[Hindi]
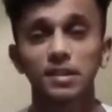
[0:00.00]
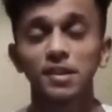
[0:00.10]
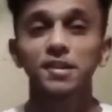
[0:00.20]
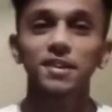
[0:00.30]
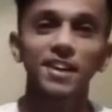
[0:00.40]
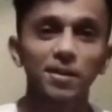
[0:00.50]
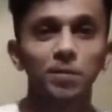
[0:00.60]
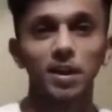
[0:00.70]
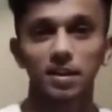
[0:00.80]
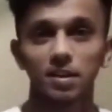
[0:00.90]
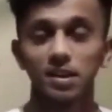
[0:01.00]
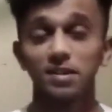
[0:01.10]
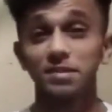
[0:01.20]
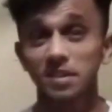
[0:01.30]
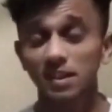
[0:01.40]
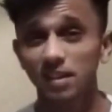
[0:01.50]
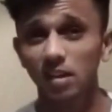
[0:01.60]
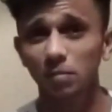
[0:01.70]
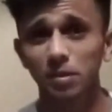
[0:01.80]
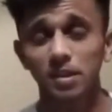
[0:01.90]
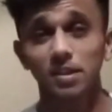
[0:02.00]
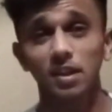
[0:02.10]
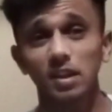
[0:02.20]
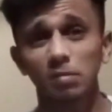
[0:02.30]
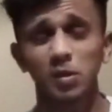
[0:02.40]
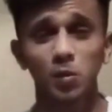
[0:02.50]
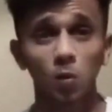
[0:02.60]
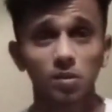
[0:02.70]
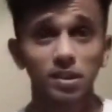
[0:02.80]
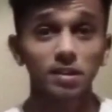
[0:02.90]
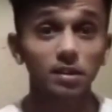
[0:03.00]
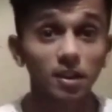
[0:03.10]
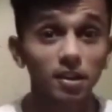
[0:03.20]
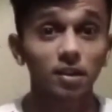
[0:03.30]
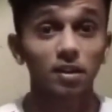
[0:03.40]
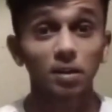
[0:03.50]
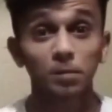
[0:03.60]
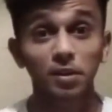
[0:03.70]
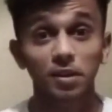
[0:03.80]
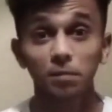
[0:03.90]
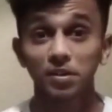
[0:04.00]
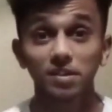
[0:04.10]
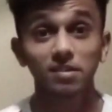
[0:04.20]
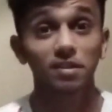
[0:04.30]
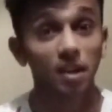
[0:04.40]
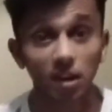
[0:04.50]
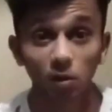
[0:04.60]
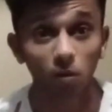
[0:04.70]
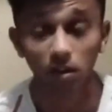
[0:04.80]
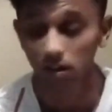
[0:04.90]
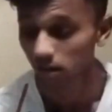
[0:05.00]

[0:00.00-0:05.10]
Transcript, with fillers: क्रिकेट किट बैग जिसके साथ मैंने तकरीबन दो से तीन क्लब क्रिकेट मैचेस खेले हुए